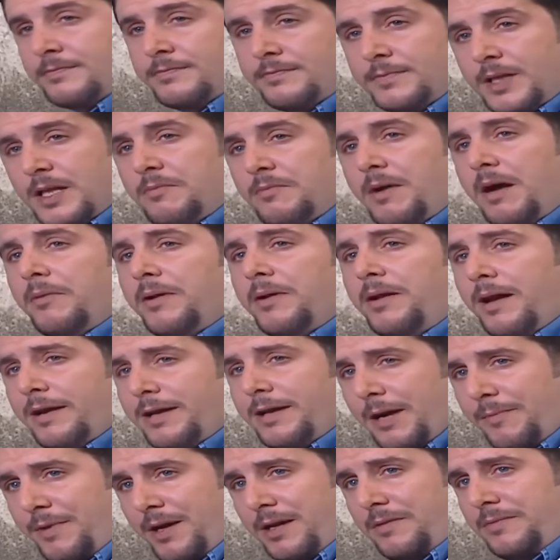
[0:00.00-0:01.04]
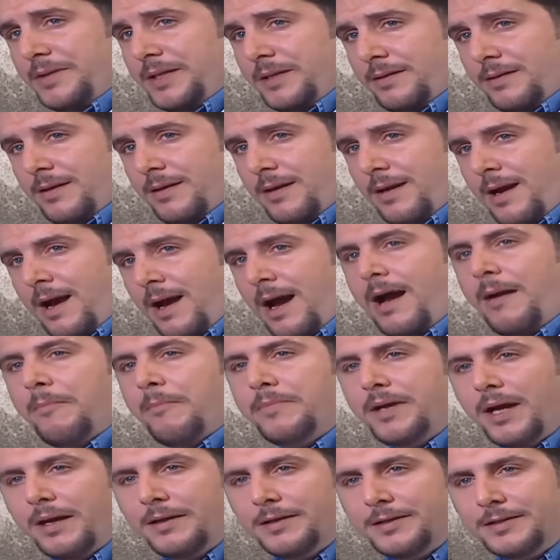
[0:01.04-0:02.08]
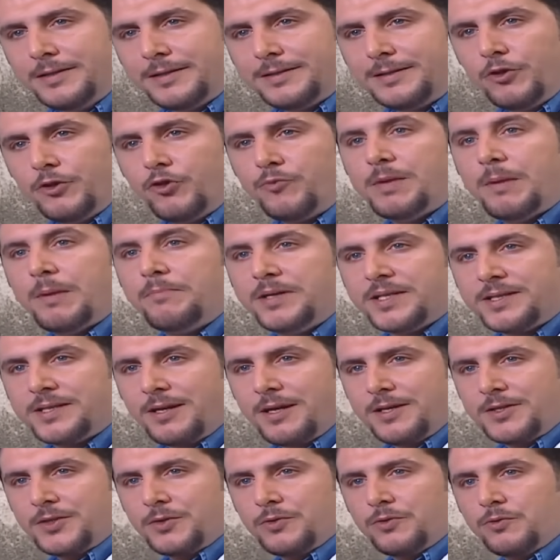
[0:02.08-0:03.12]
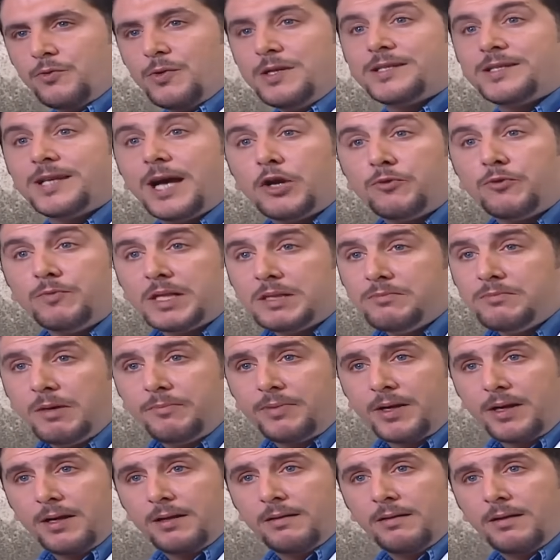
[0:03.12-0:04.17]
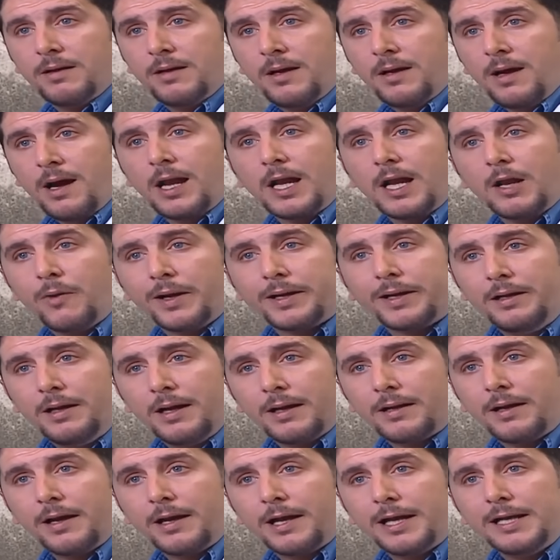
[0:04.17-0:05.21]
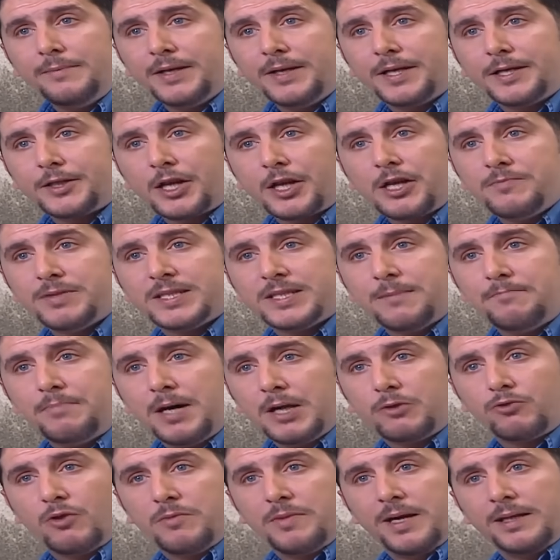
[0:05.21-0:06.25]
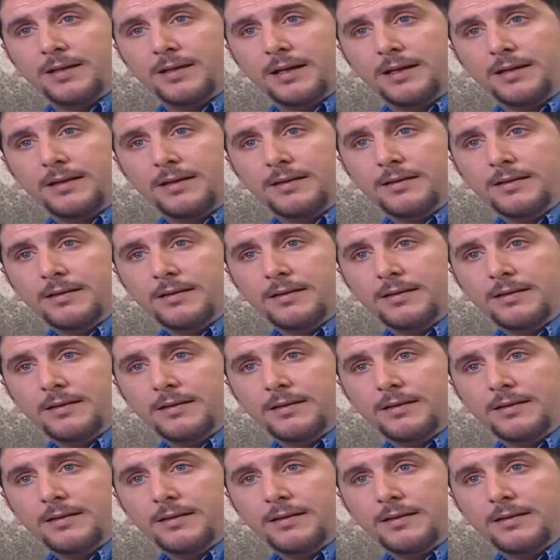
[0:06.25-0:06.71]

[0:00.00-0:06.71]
مثل ما عم بقول لك يا معلمي عمي عنيد كثير وميبس راسه ولسانه مثل ما براد الله وكيلك هراني من كتر المسبات والبهدله